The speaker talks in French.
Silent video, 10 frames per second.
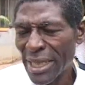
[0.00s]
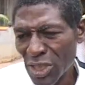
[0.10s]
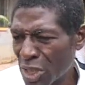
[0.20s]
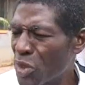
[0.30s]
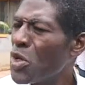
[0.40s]

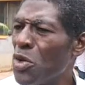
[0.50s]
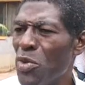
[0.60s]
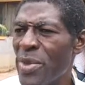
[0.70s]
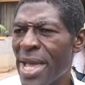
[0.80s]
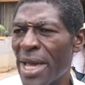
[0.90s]
c'est une
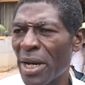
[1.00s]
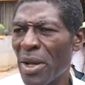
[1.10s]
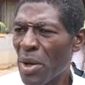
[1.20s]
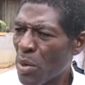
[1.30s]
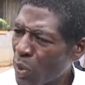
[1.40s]
lumière
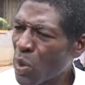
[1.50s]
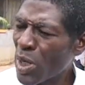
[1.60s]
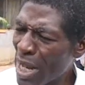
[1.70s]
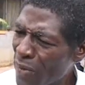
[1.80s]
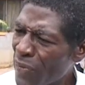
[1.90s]
pour
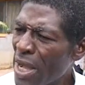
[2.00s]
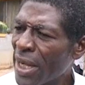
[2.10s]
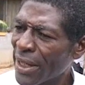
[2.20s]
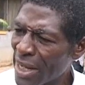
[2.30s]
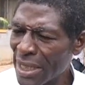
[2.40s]
que
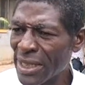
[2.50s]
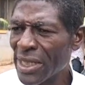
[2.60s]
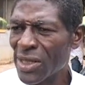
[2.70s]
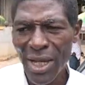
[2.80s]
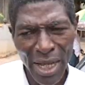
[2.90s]
l'enfant
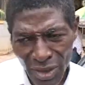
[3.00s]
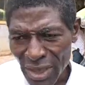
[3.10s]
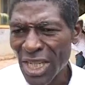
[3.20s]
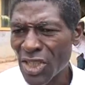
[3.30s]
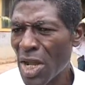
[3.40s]
grandisse en
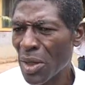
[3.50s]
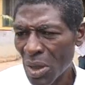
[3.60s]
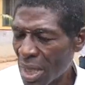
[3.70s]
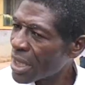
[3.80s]
sachant